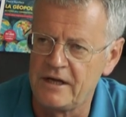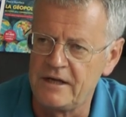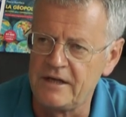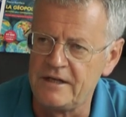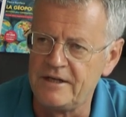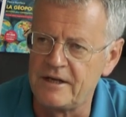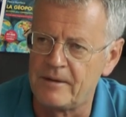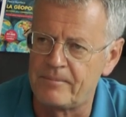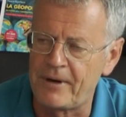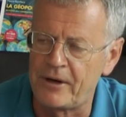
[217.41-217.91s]

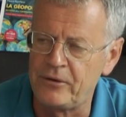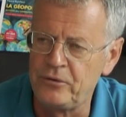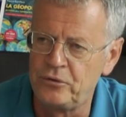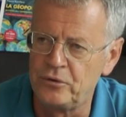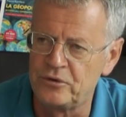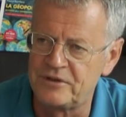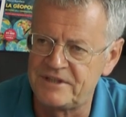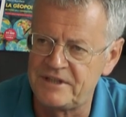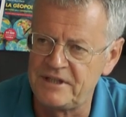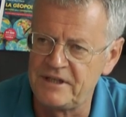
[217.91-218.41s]
Il n'y a pas eu
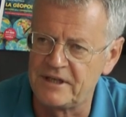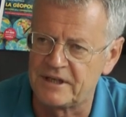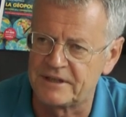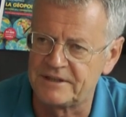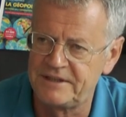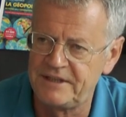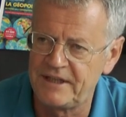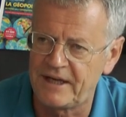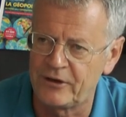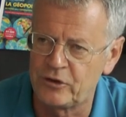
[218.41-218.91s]
de tir
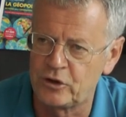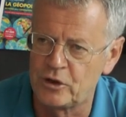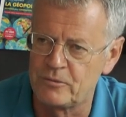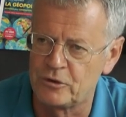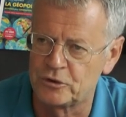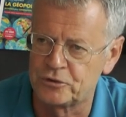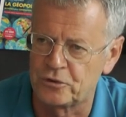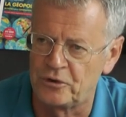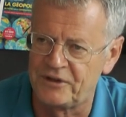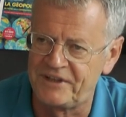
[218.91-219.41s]

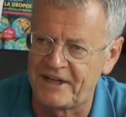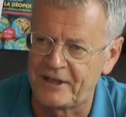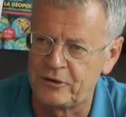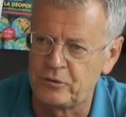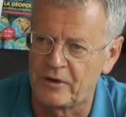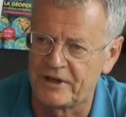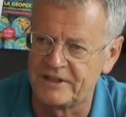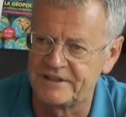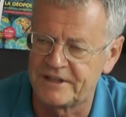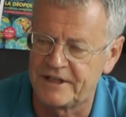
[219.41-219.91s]
directement sur le
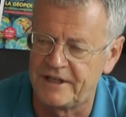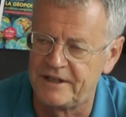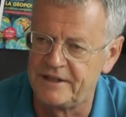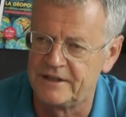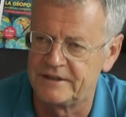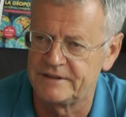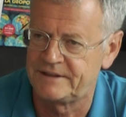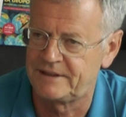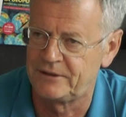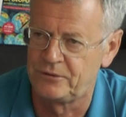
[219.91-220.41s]
territoire
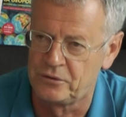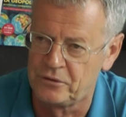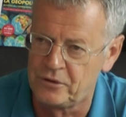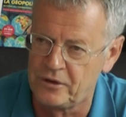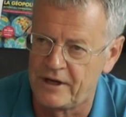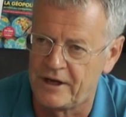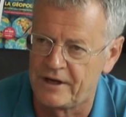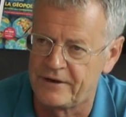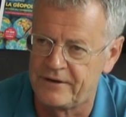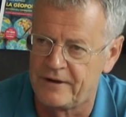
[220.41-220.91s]
israélien, c'est le
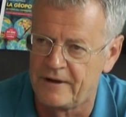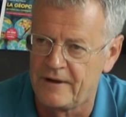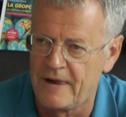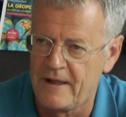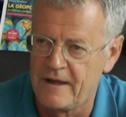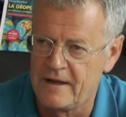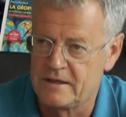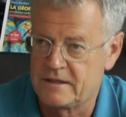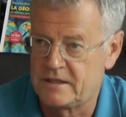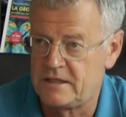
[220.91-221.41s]
Golan
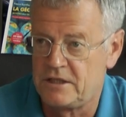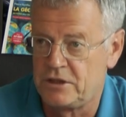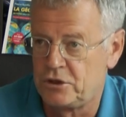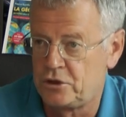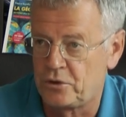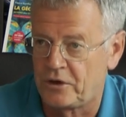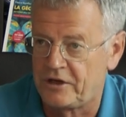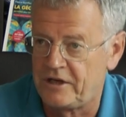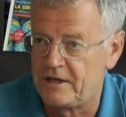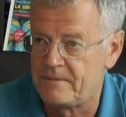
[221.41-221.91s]
qui
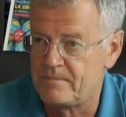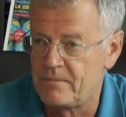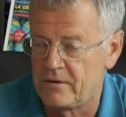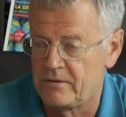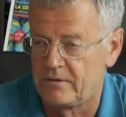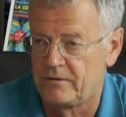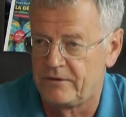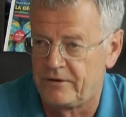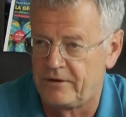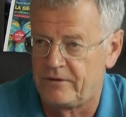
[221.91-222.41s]

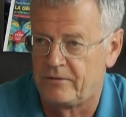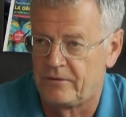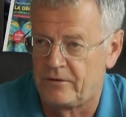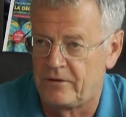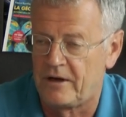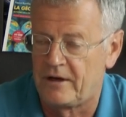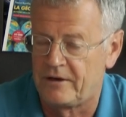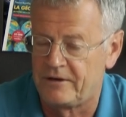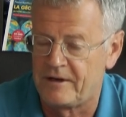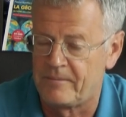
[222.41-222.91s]
juridiquement
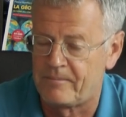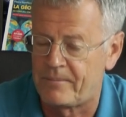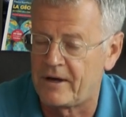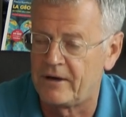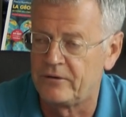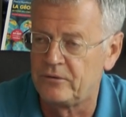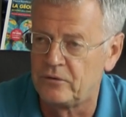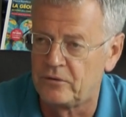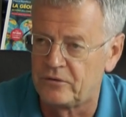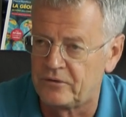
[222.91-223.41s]
n'est
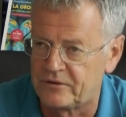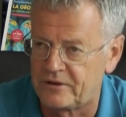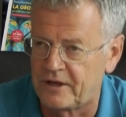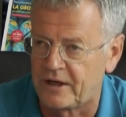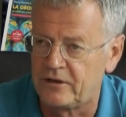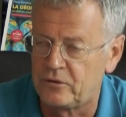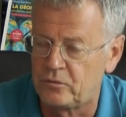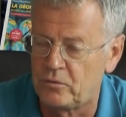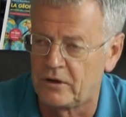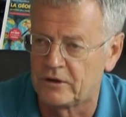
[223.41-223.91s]
pas un
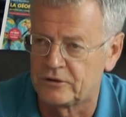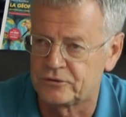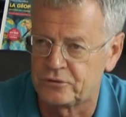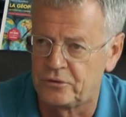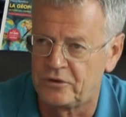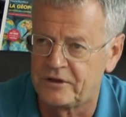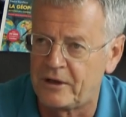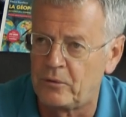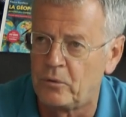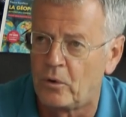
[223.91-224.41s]
territoire
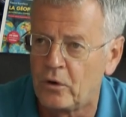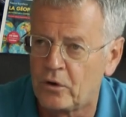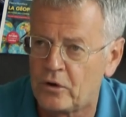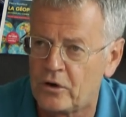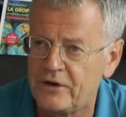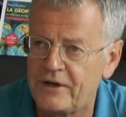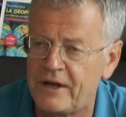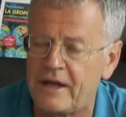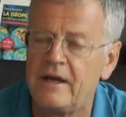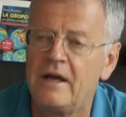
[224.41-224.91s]
sur lequel on
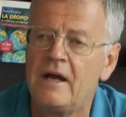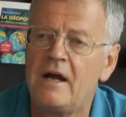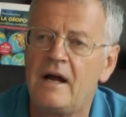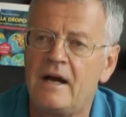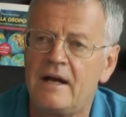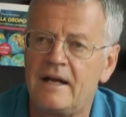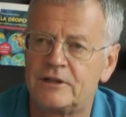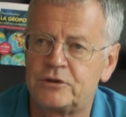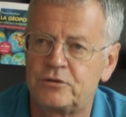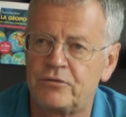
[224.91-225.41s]
reconnaît
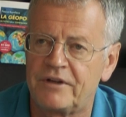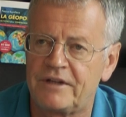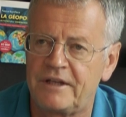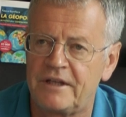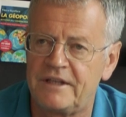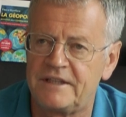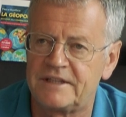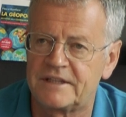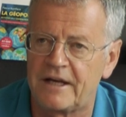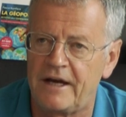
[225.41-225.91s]
la souveraineté
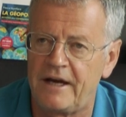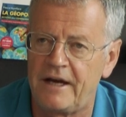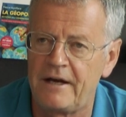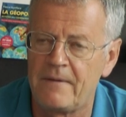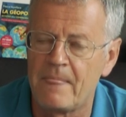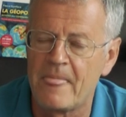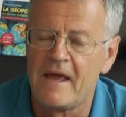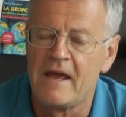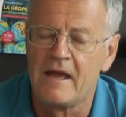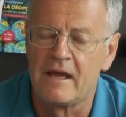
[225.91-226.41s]

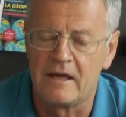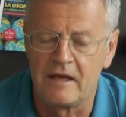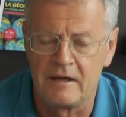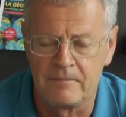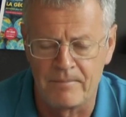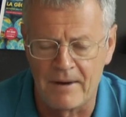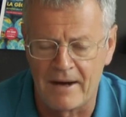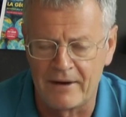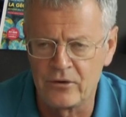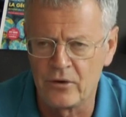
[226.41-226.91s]
d'Israël. Et
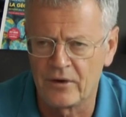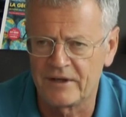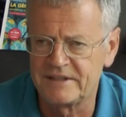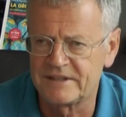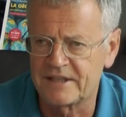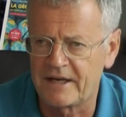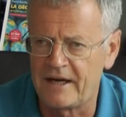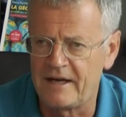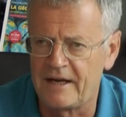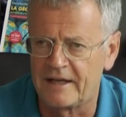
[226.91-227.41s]
par ailleurs,
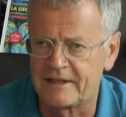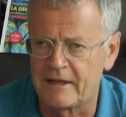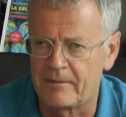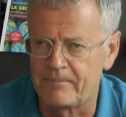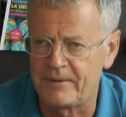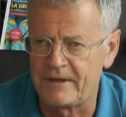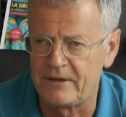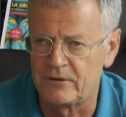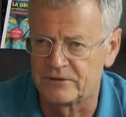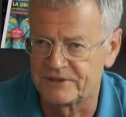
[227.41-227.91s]
Israël a
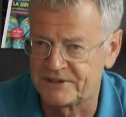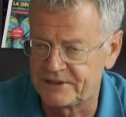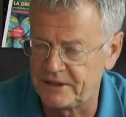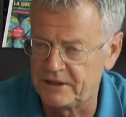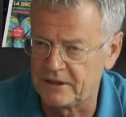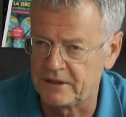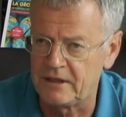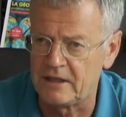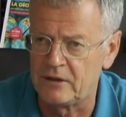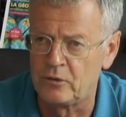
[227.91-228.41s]
tapé en
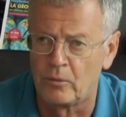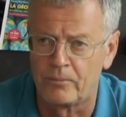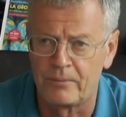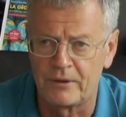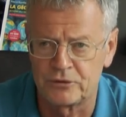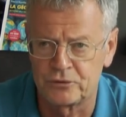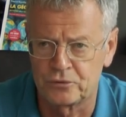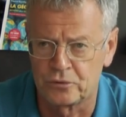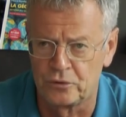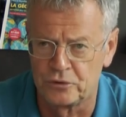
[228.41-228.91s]
Syrie et non
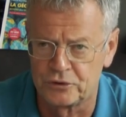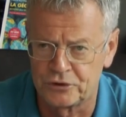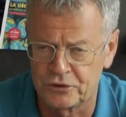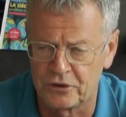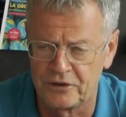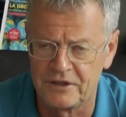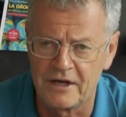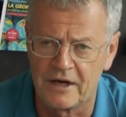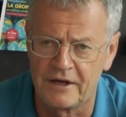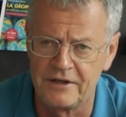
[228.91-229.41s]
pas sur le
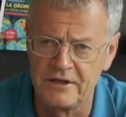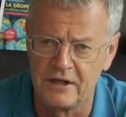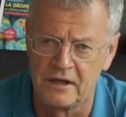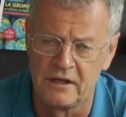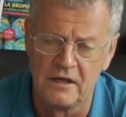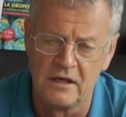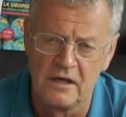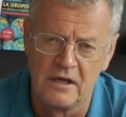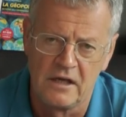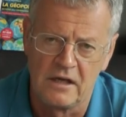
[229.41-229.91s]
sol iranien.
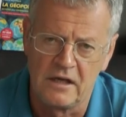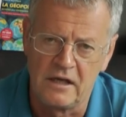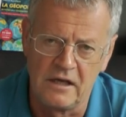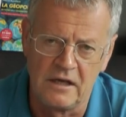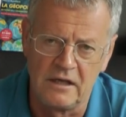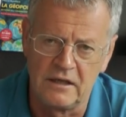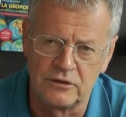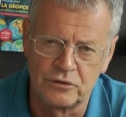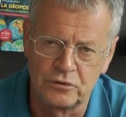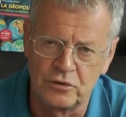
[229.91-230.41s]

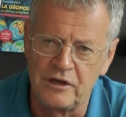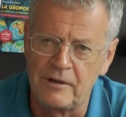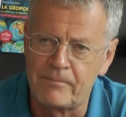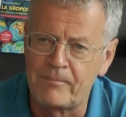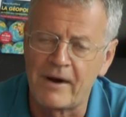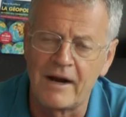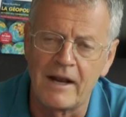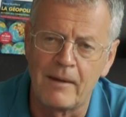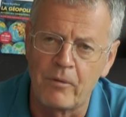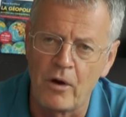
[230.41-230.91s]
Et ce n'est
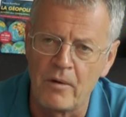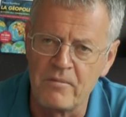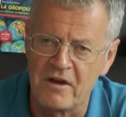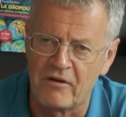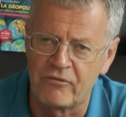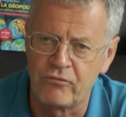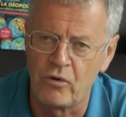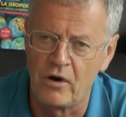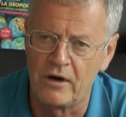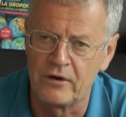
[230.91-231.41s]
pas la
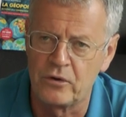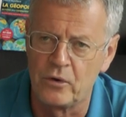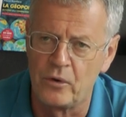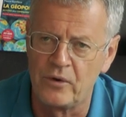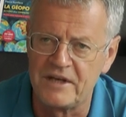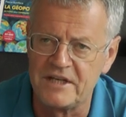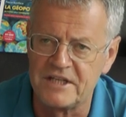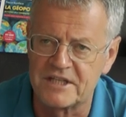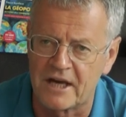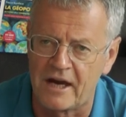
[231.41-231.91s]
première fois
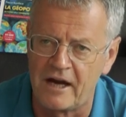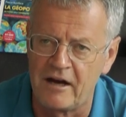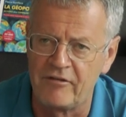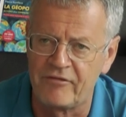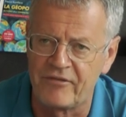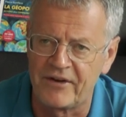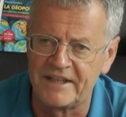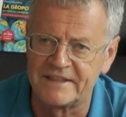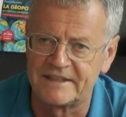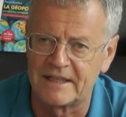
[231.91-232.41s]
qu'Israël
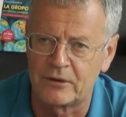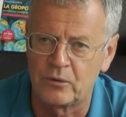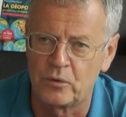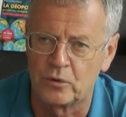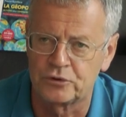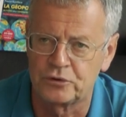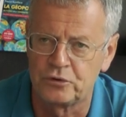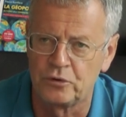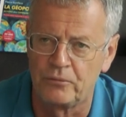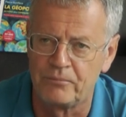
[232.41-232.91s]
fait des
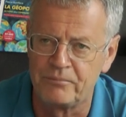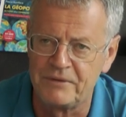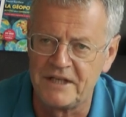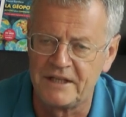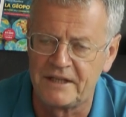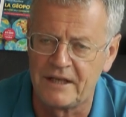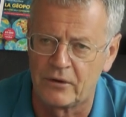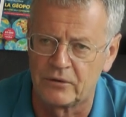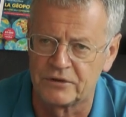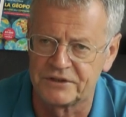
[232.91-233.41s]
incursions
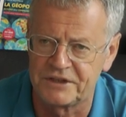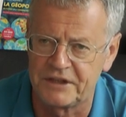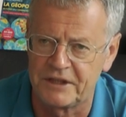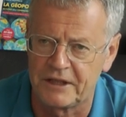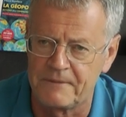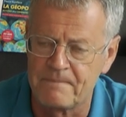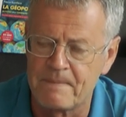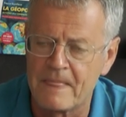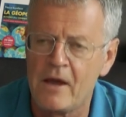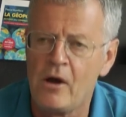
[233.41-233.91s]
militaires en
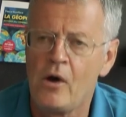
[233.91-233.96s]
Syrie.